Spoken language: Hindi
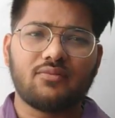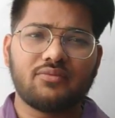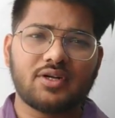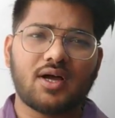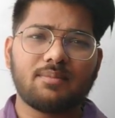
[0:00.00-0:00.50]

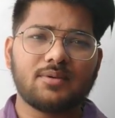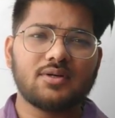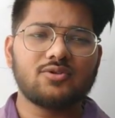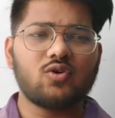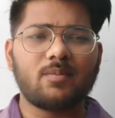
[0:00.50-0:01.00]
फिर आप
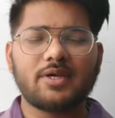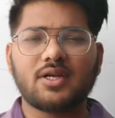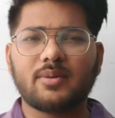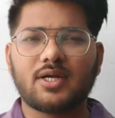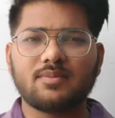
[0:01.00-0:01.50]
दो
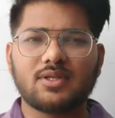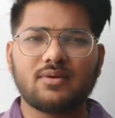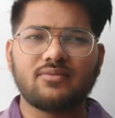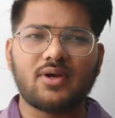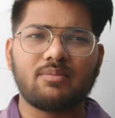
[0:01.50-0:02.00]
महीने बाद
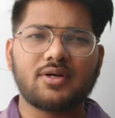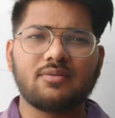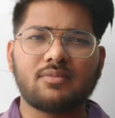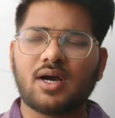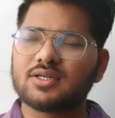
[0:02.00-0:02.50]
मतलब फेबररी
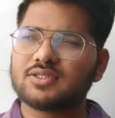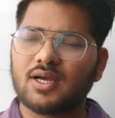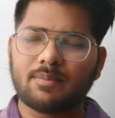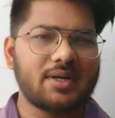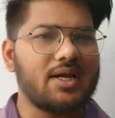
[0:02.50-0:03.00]
मार्च या
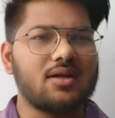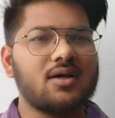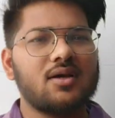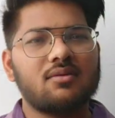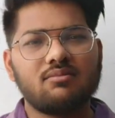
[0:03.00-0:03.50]
अप्रैल
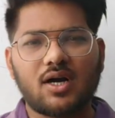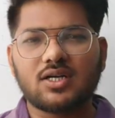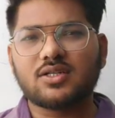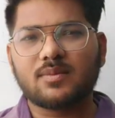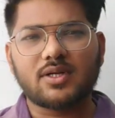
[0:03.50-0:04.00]

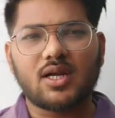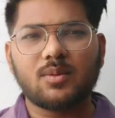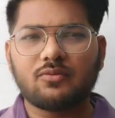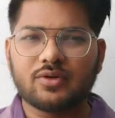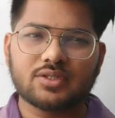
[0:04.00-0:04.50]
मार्च अप्रैल
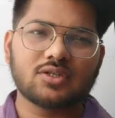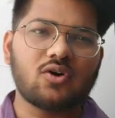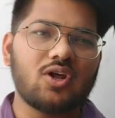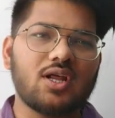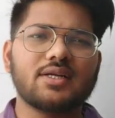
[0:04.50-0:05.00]
में फिर से
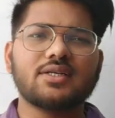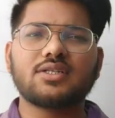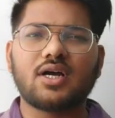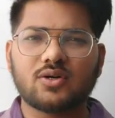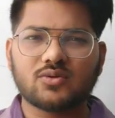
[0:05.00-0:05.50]
कॉल आना
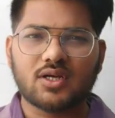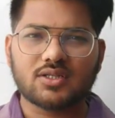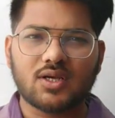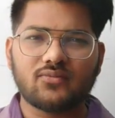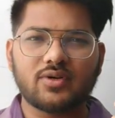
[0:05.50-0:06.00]
स्टार्ट हो
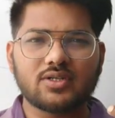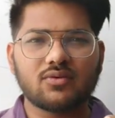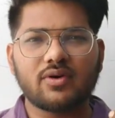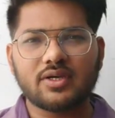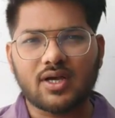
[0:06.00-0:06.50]
जाता है फिर से
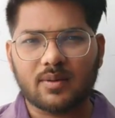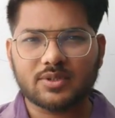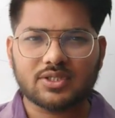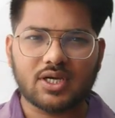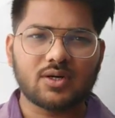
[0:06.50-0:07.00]
वही काम
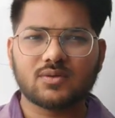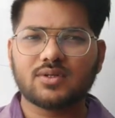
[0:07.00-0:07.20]
स्टार्ट हो